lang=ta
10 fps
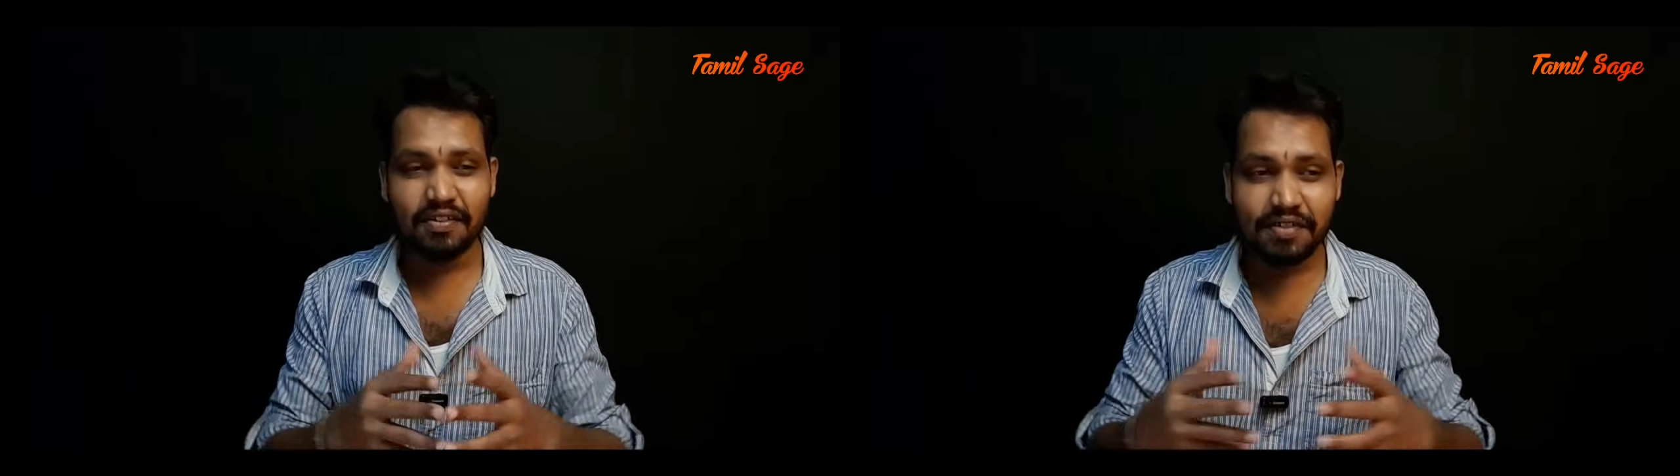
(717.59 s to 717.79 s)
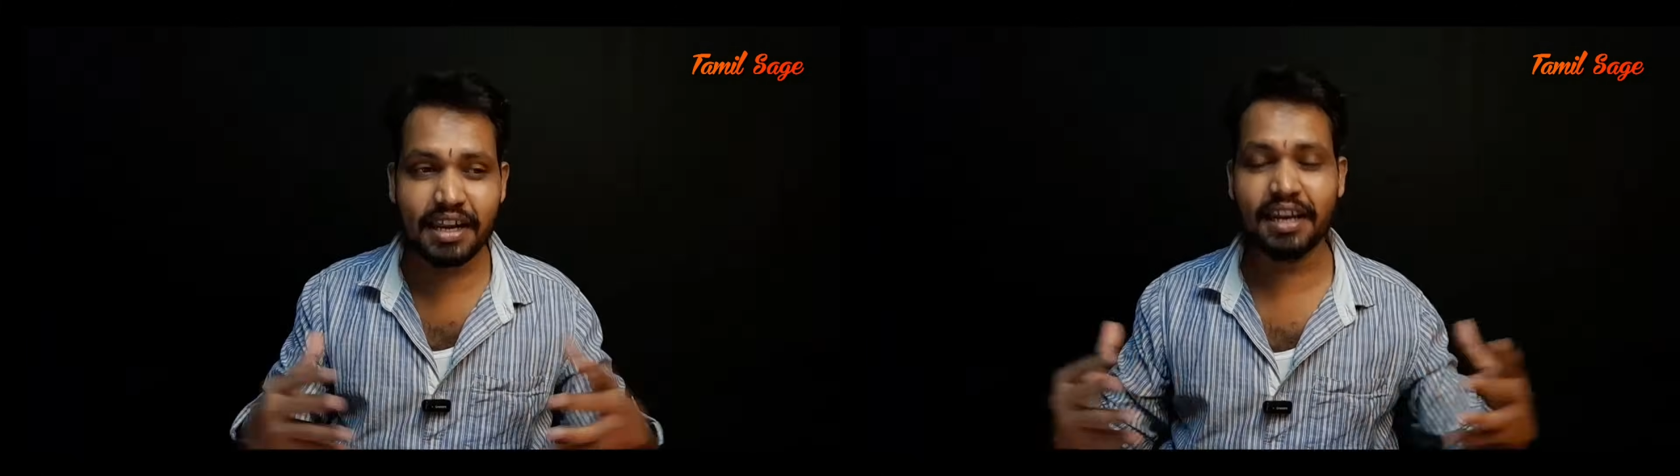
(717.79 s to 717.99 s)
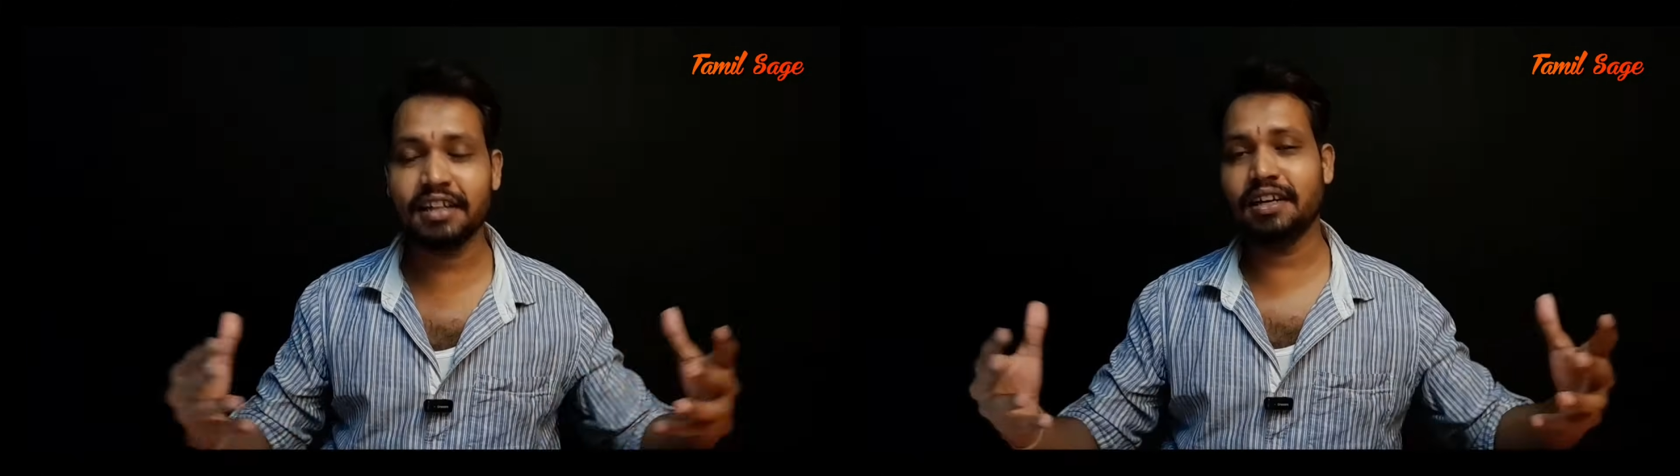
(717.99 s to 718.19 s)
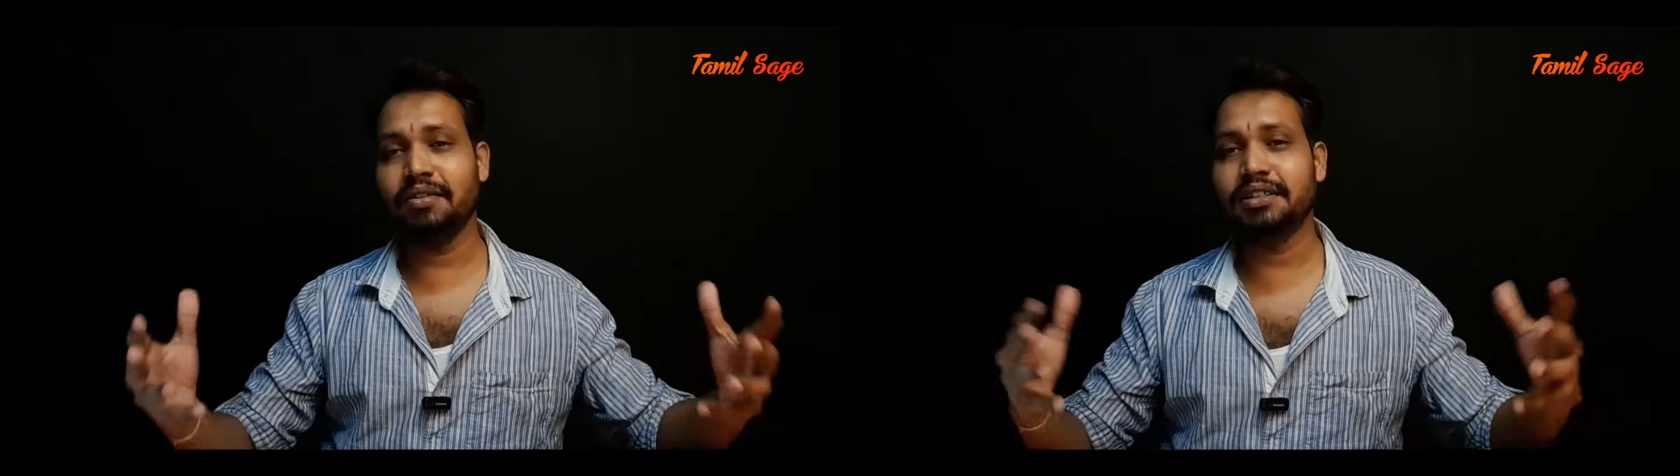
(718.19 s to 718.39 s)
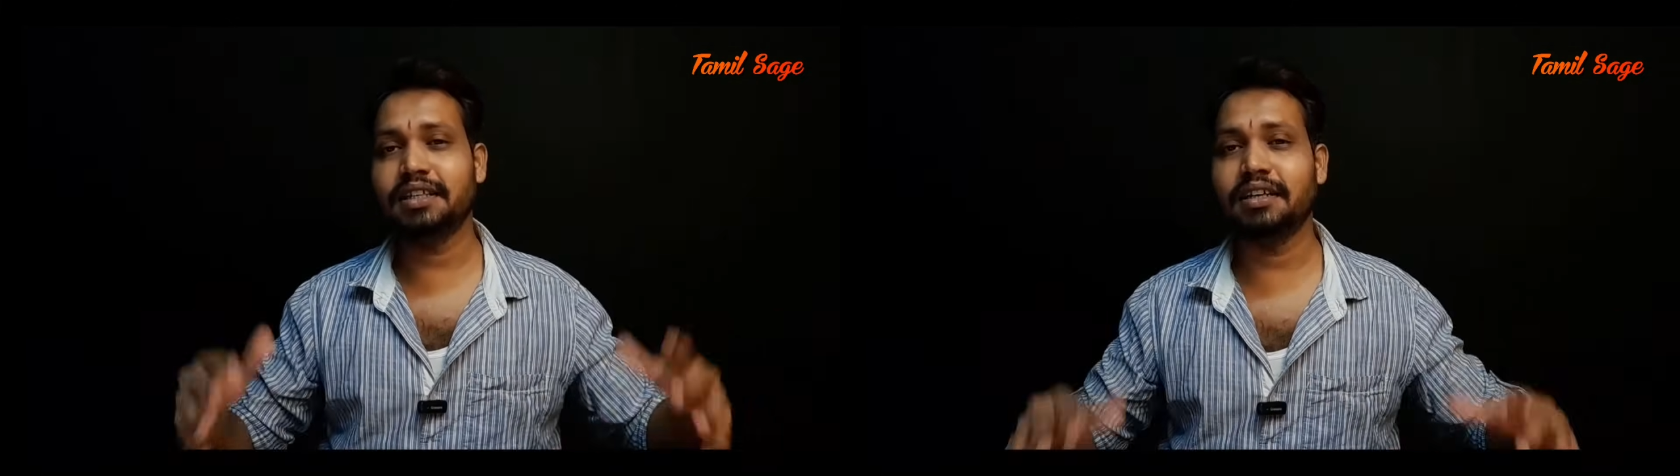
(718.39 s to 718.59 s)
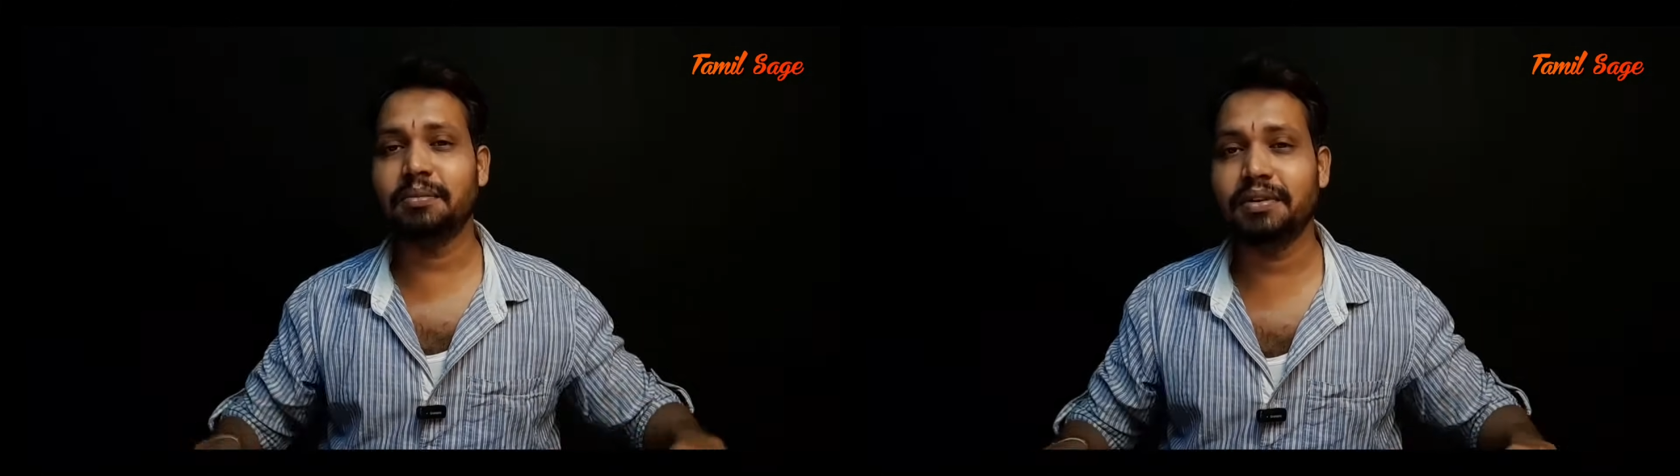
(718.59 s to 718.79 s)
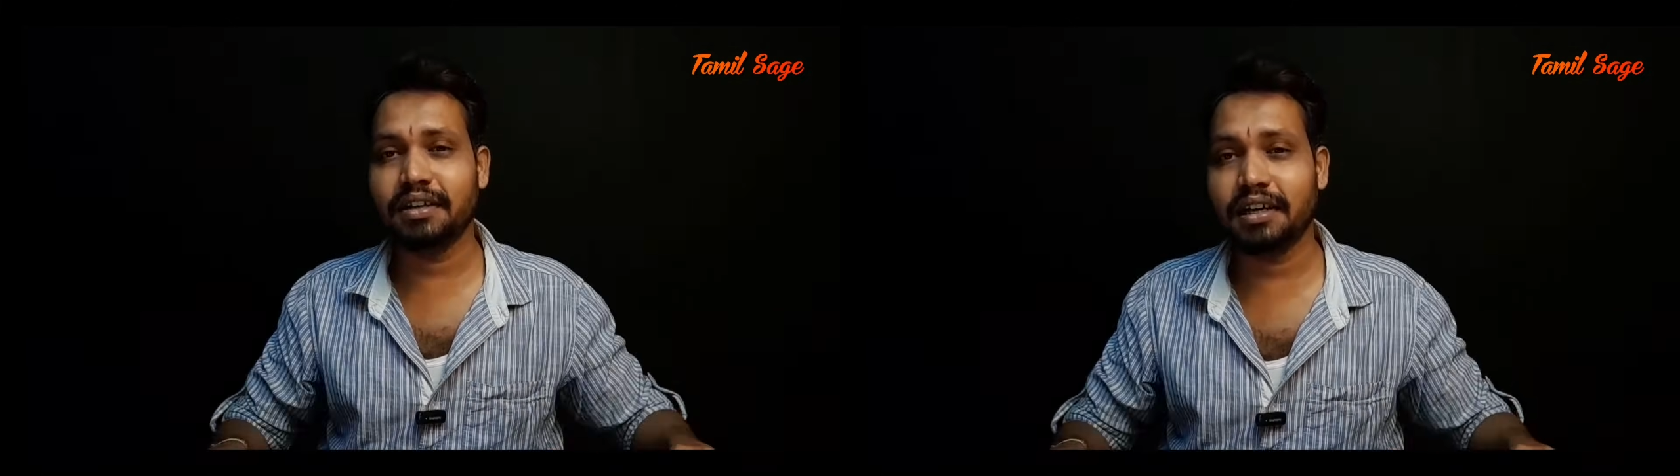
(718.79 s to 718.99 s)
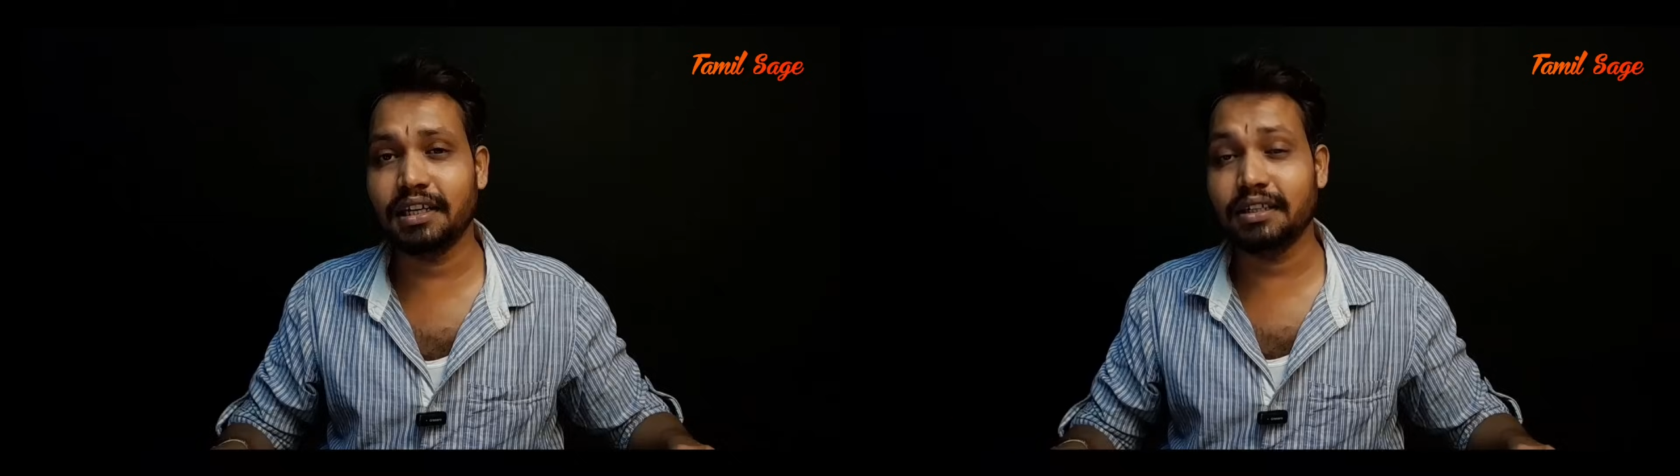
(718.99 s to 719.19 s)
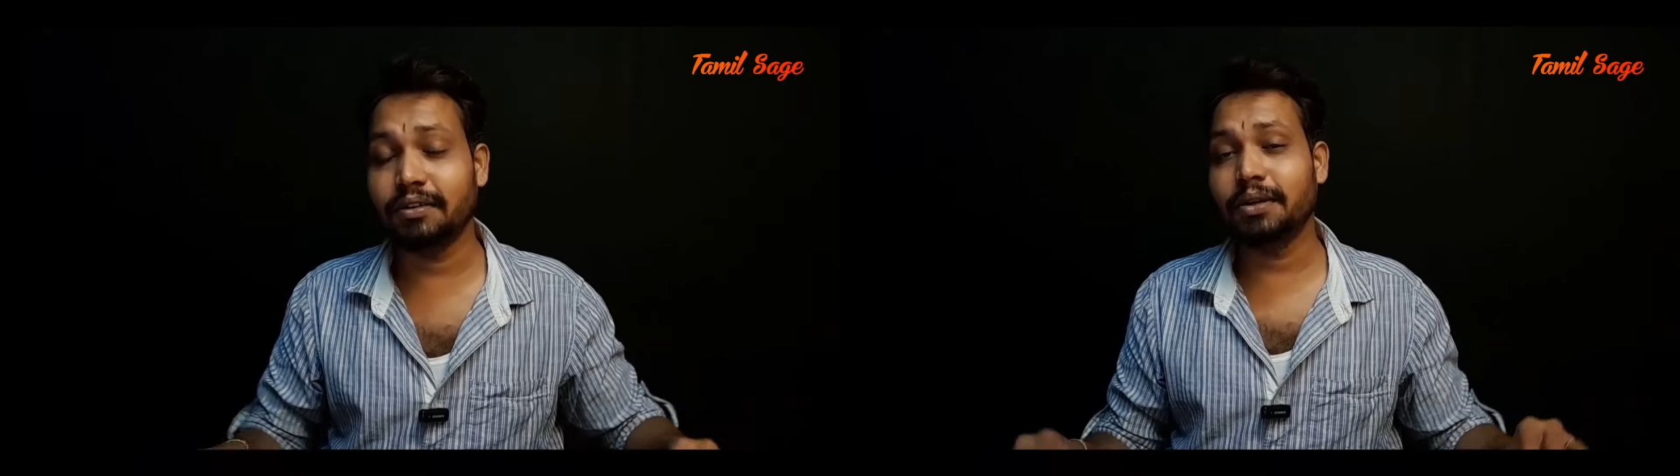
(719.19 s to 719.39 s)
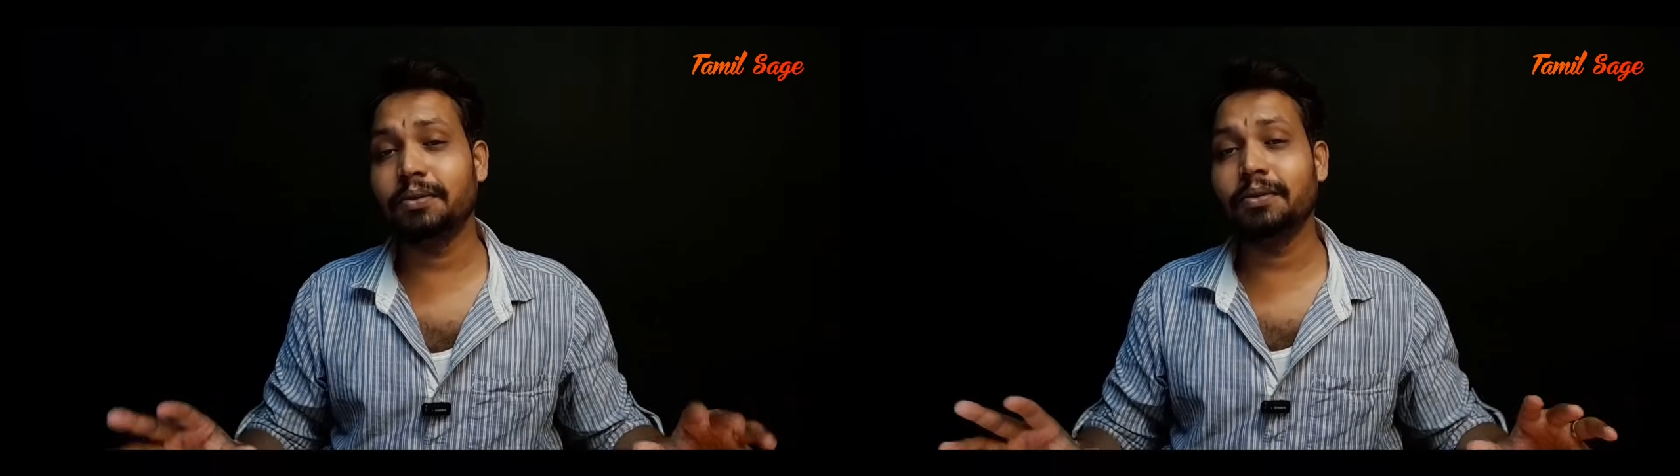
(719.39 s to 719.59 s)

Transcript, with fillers: வெளியில தான் அவங்க சண்டை போட்டுக்கிறாங்களே தவிர